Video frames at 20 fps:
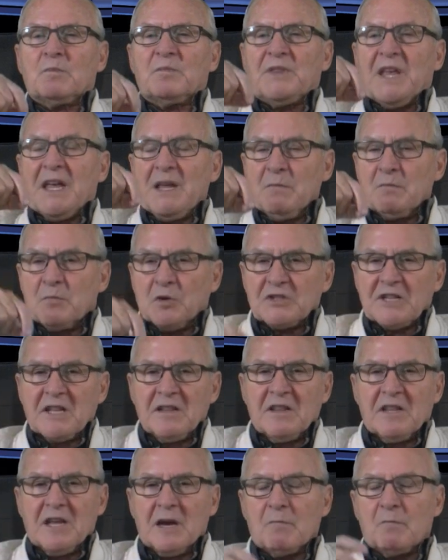de
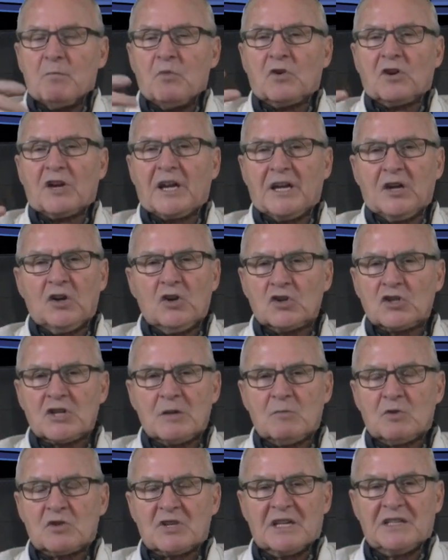impotencia, porque no
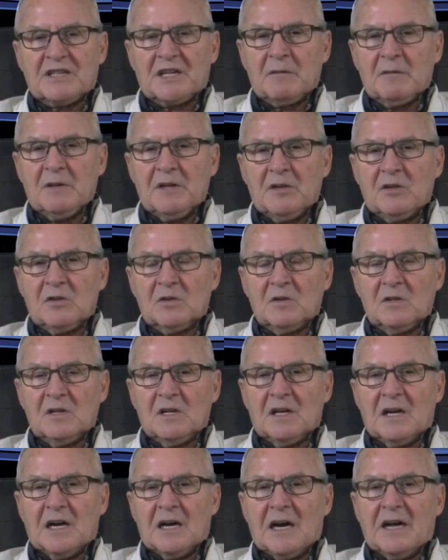nos hemos atrevido
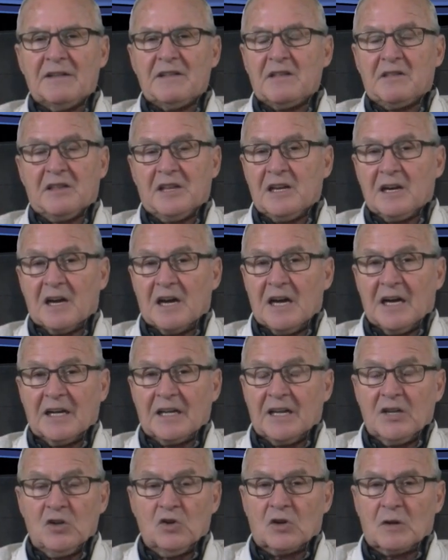a decir
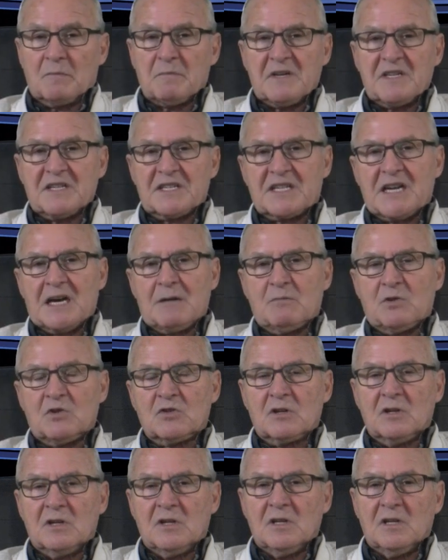aquello que
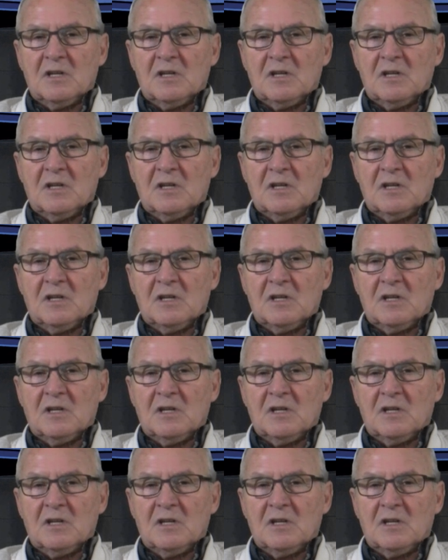pensamos,